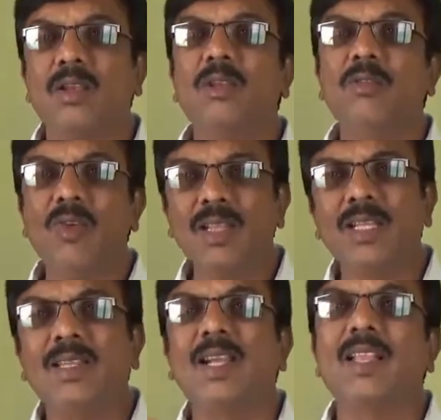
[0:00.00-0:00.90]
నువ్వెంత
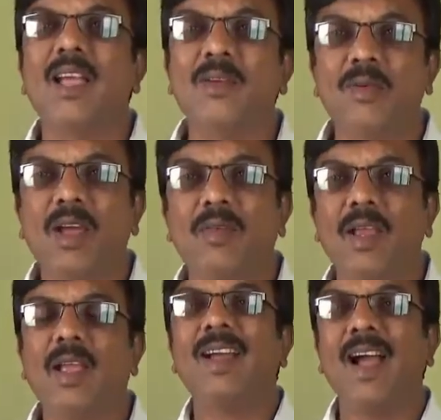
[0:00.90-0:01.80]
తిక్కదాని
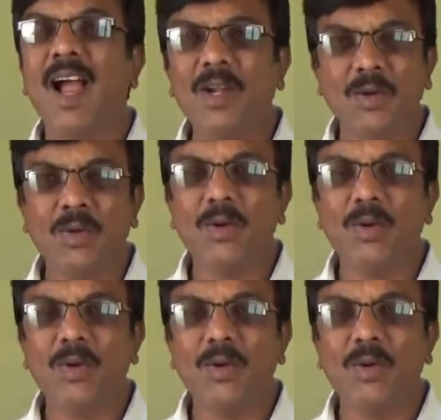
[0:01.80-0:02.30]
ఉన్నావే అంటూ